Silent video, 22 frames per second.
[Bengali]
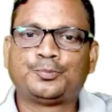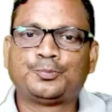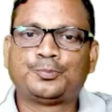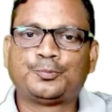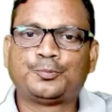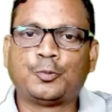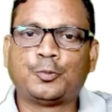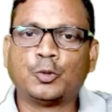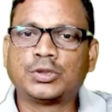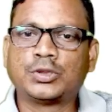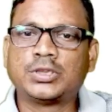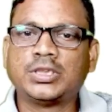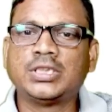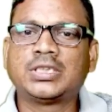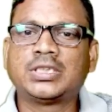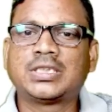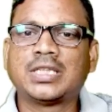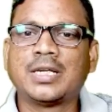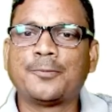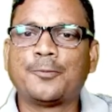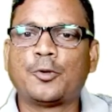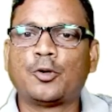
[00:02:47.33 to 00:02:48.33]

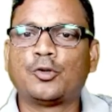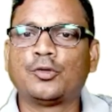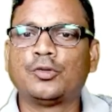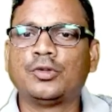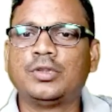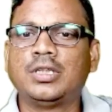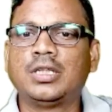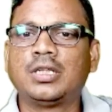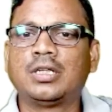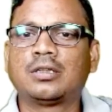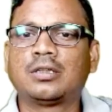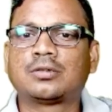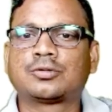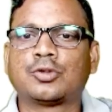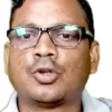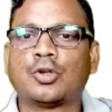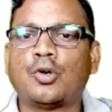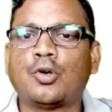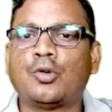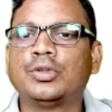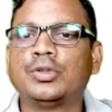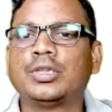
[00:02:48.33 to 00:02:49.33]
পঁচিশকে পনেরো দিয়ে
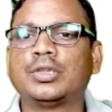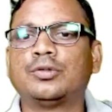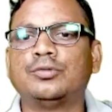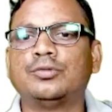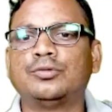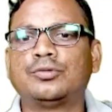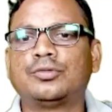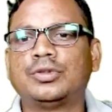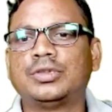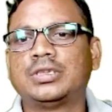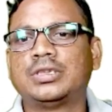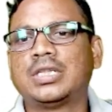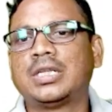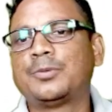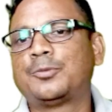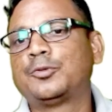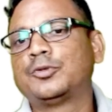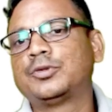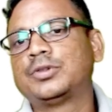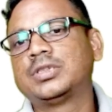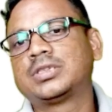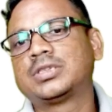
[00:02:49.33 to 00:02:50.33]
সহজে গুণ করি তাহলে
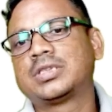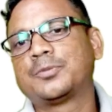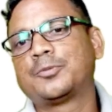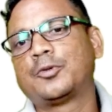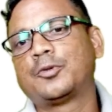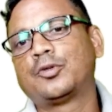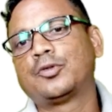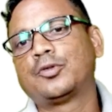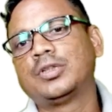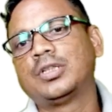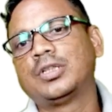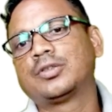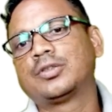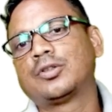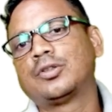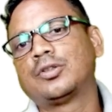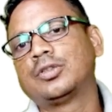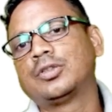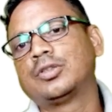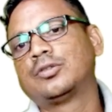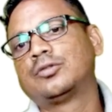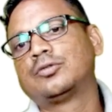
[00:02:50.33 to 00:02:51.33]
পঁচিশকে পনেরো দিয়ে
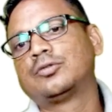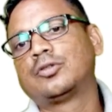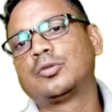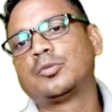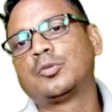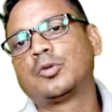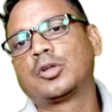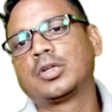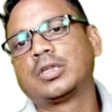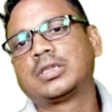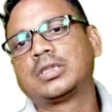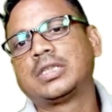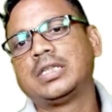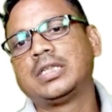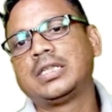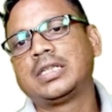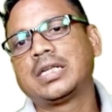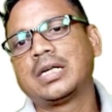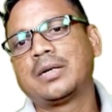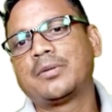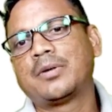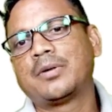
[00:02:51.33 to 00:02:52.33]
সহজে গুণ করবো কি
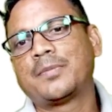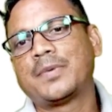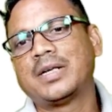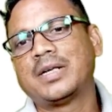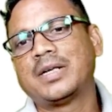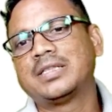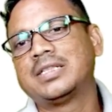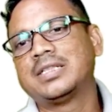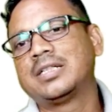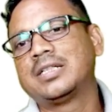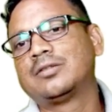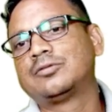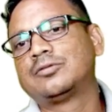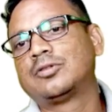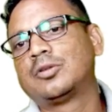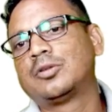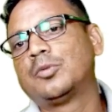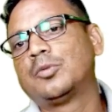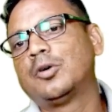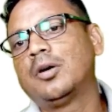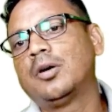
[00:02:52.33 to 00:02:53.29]
তিনকে আমরা পাঁচ দিয়ে গুণ করব